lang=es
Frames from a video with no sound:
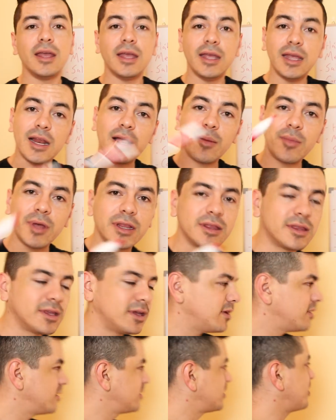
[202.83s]
y la
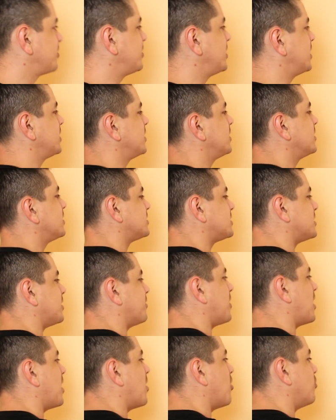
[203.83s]
mente también
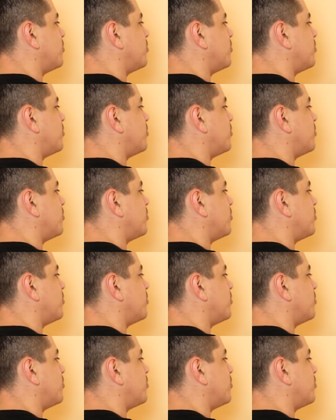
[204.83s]
se va